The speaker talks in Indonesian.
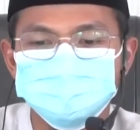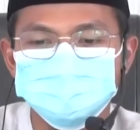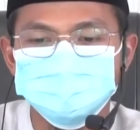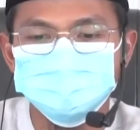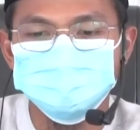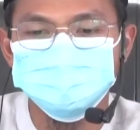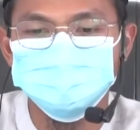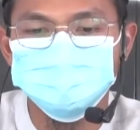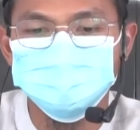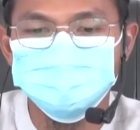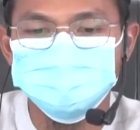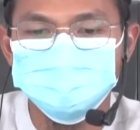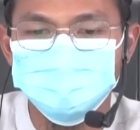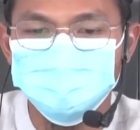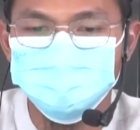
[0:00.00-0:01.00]

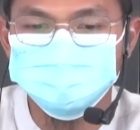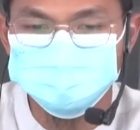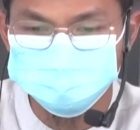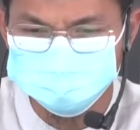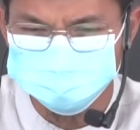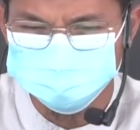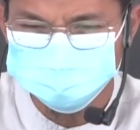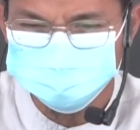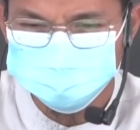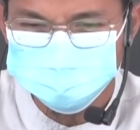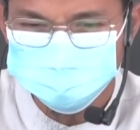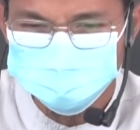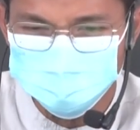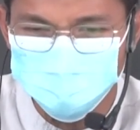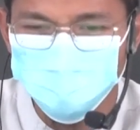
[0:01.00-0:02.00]
disebutkan di dalam
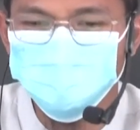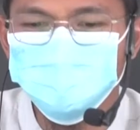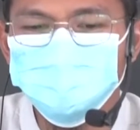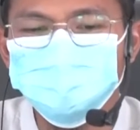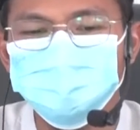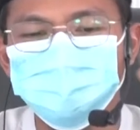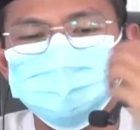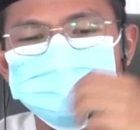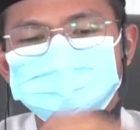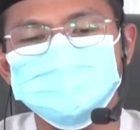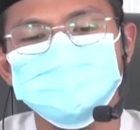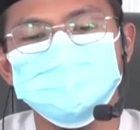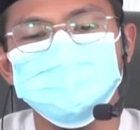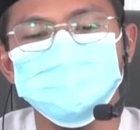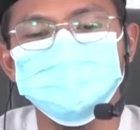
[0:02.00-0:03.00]
Al-Quran,
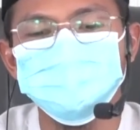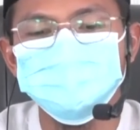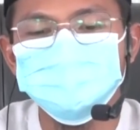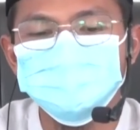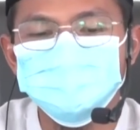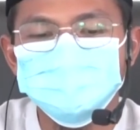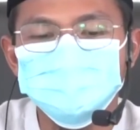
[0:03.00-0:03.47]
mereka